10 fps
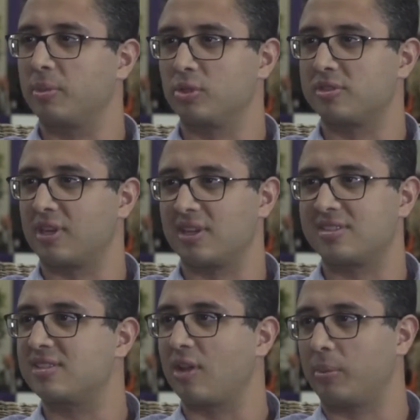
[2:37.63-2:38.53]
uma indústria é
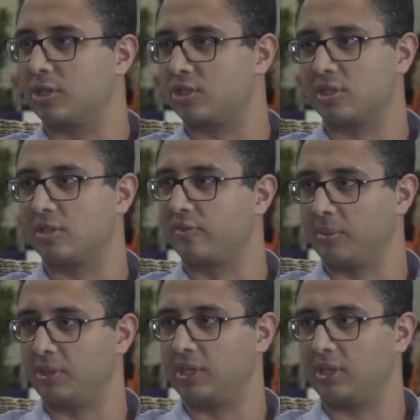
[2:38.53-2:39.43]
essencialmente
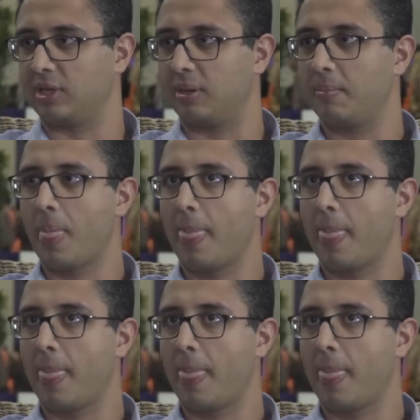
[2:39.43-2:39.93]
feminina, né?